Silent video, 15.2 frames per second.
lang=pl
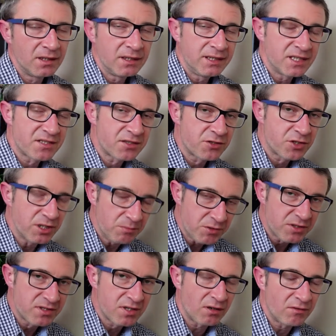jest
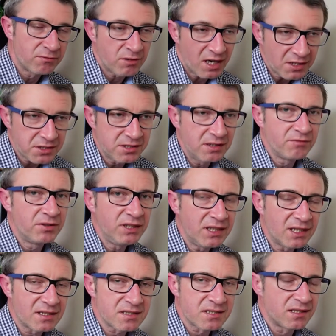czymś, co właśnie
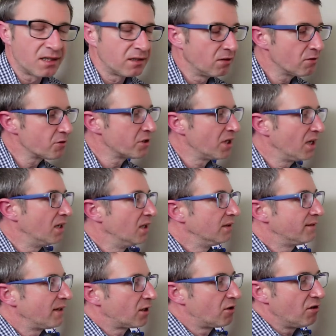wynika z tego, że
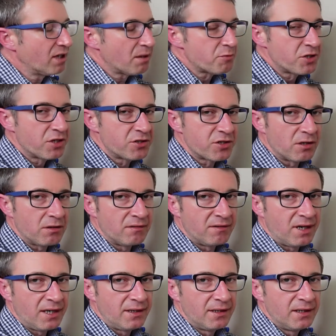ta kora
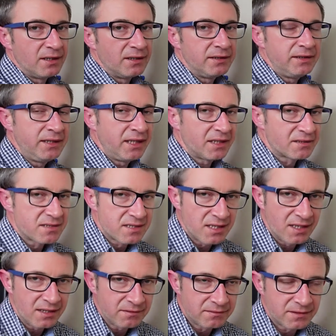przedczołowa nie
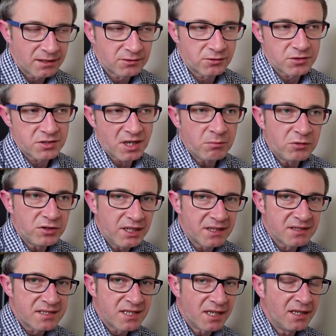chce, ten ktoś albo nie
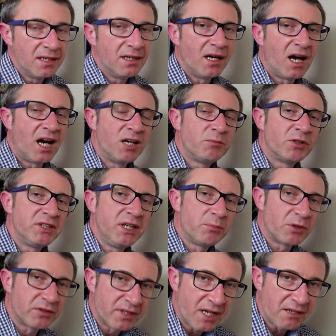chce, albo nie
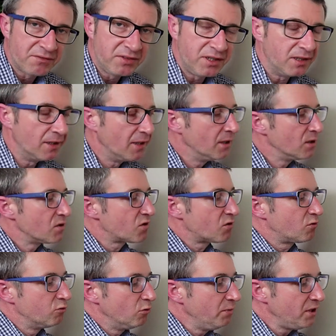potrafi
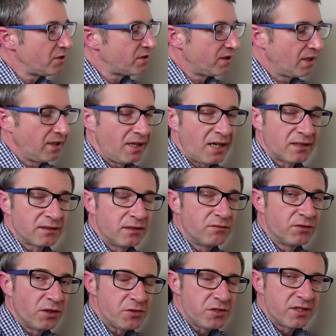stłumić tej
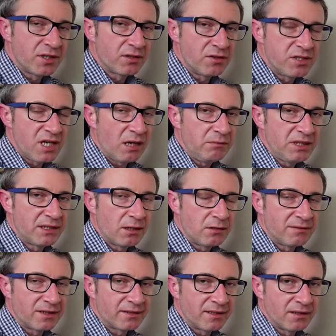aktywności tego ciała
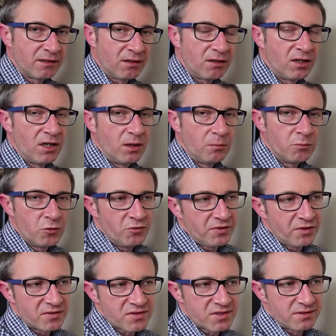migdałowatego,
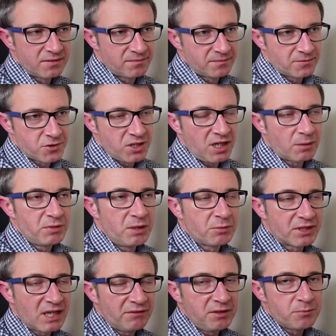mówiąc, czy jakby nie
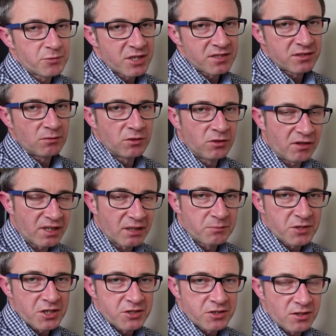potrafi przez tą korę
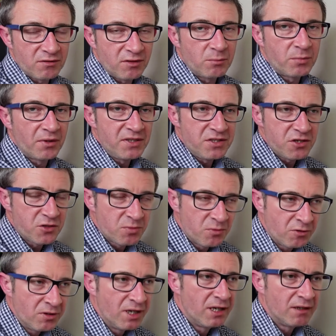przedczołową powiedzieć
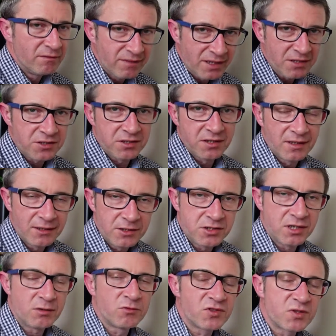mu weź
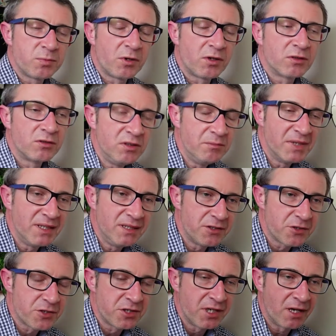się uspokój,
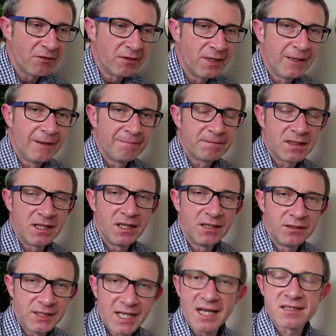mylisz się, e,
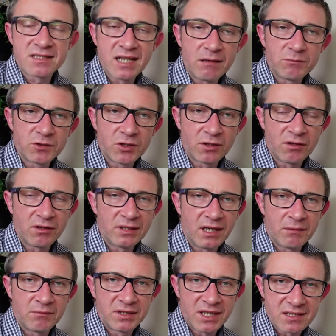ja sam
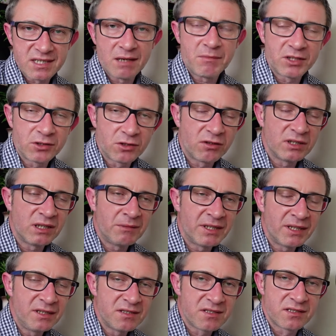dokonam, ja sama dokonam
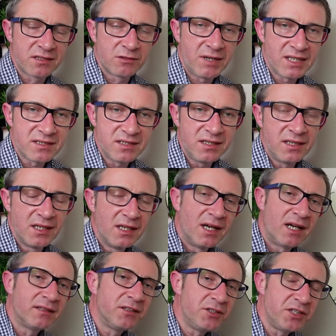analizy sytuacji,
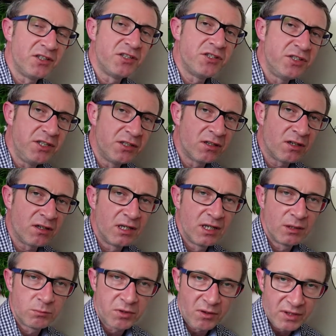a ty siedź cicho,
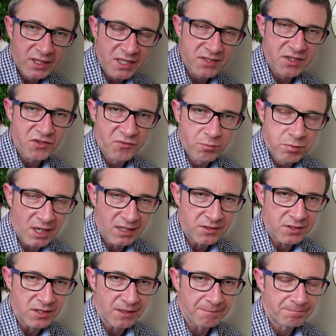bo jesteś w
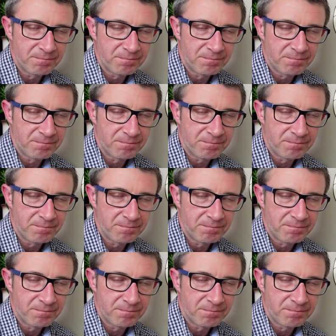błędzie.